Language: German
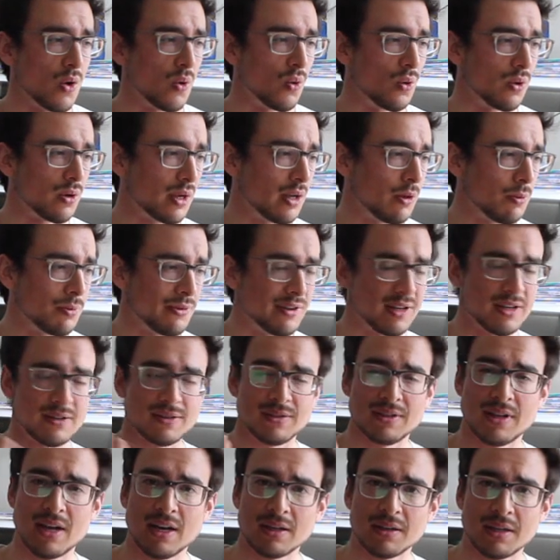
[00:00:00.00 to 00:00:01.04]
oder über
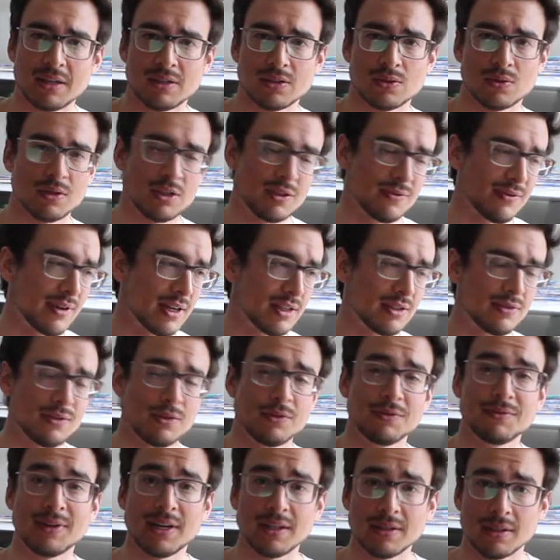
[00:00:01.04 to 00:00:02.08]
das nachdenkst und nicht weißt, wie
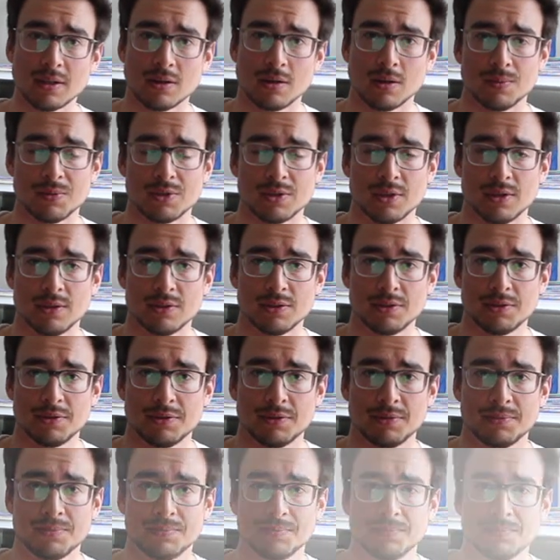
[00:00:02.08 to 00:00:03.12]
du weiterkommen sollst.